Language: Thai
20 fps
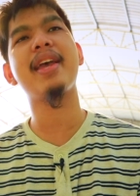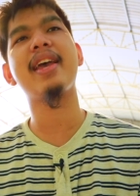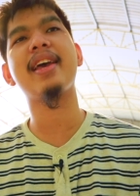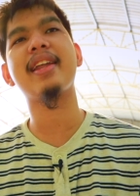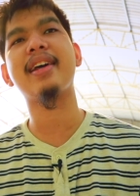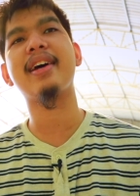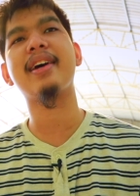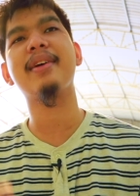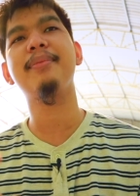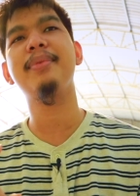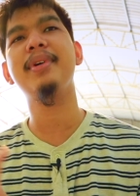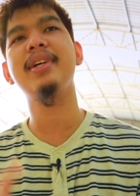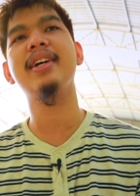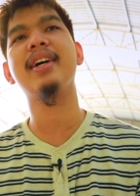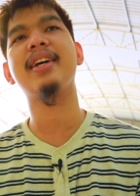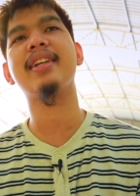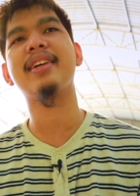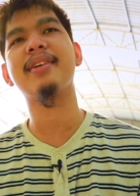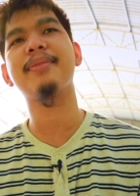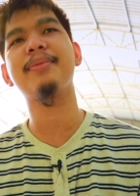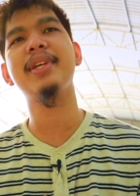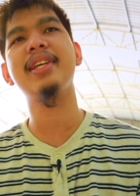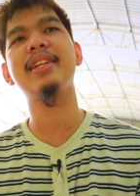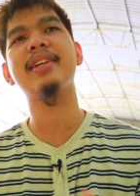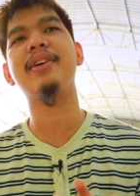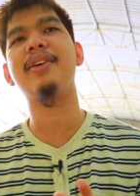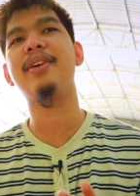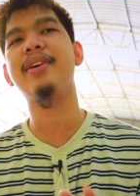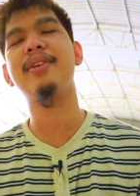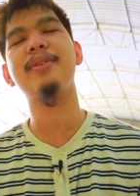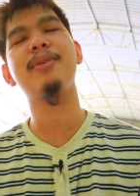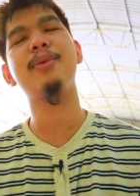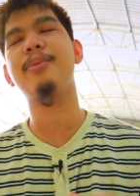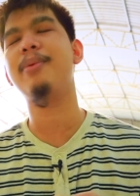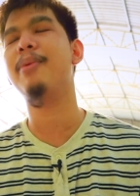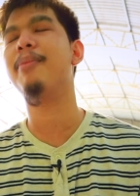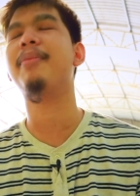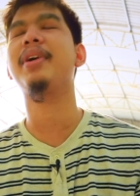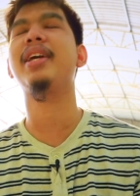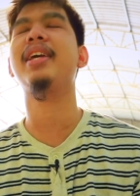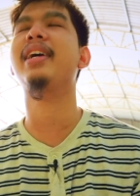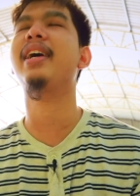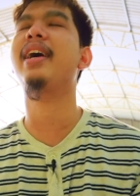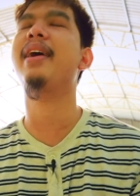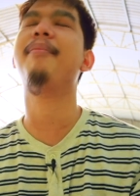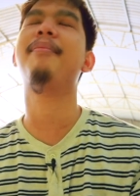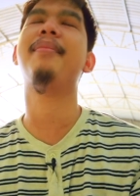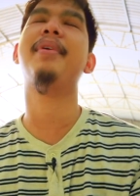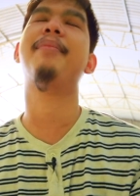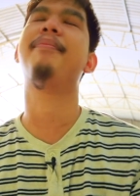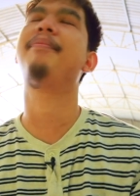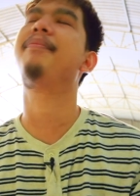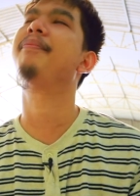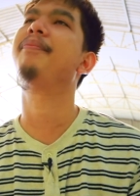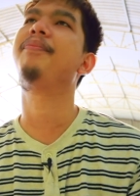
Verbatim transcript: แม่ทั้งเพื่อนทั้งพี่น้องผมพยายามแบบ